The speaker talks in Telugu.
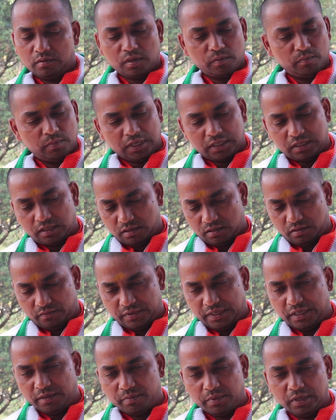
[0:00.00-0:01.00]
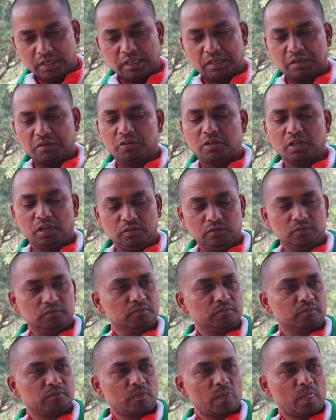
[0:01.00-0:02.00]
ఒక బట్టలో వెండిపోయిన రొట్టెలు
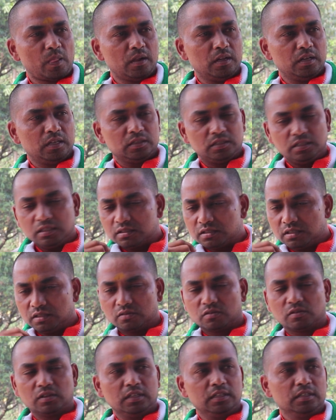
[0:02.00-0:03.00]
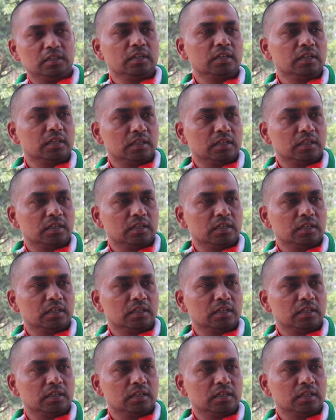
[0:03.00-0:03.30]
తీసి తింటున్నది